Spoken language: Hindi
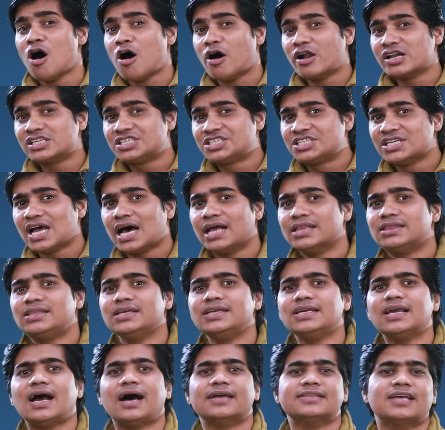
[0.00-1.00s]
और
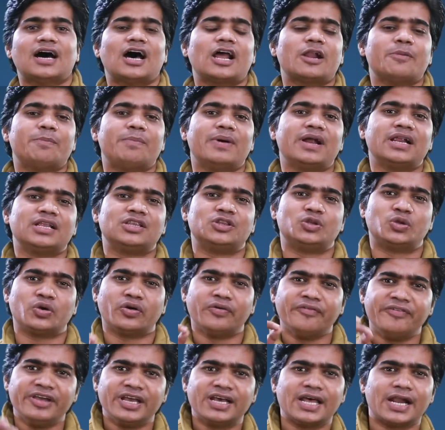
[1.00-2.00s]
जाति आधार पर
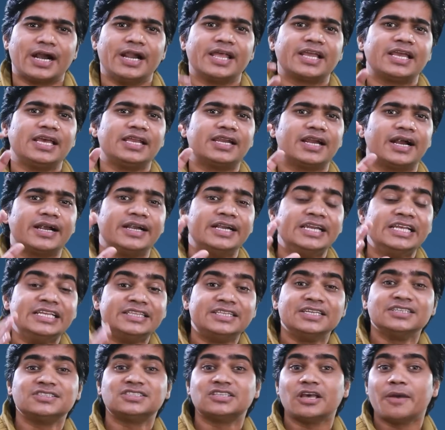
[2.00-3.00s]
ध्रुवीकरण की
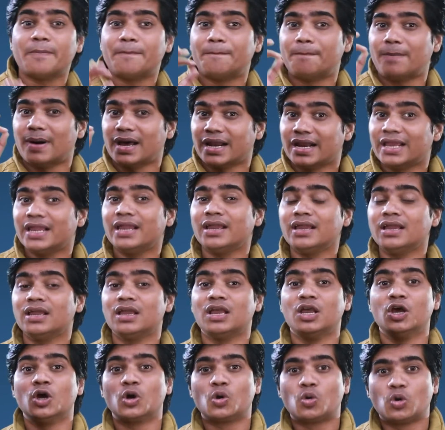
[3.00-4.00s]
रणनीति से परे
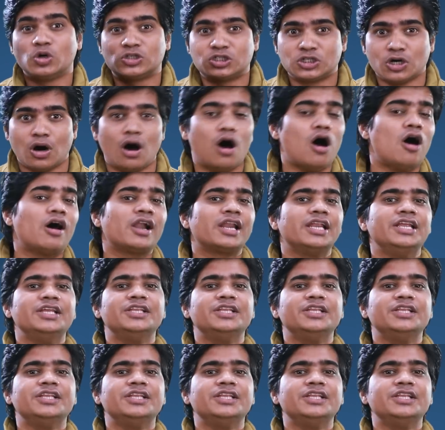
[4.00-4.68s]
कुछ और